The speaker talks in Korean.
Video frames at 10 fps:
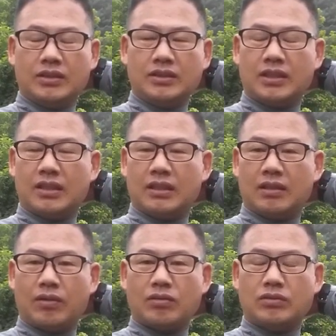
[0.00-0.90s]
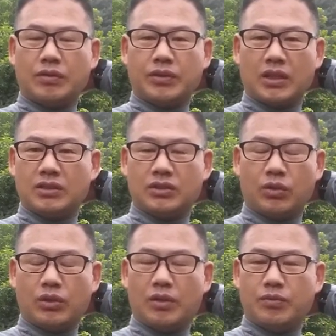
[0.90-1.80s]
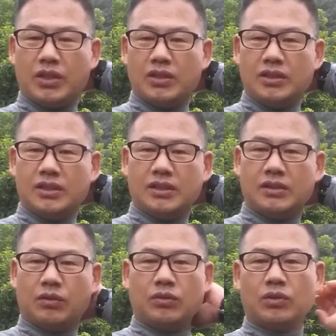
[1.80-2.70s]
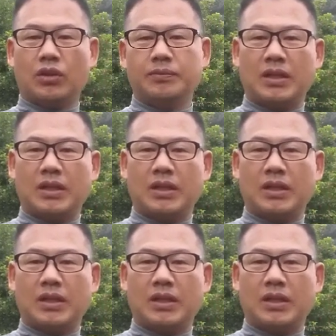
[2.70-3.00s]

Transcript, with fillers: 진짜 황구가 원하는 초대물이 있는지 오늘도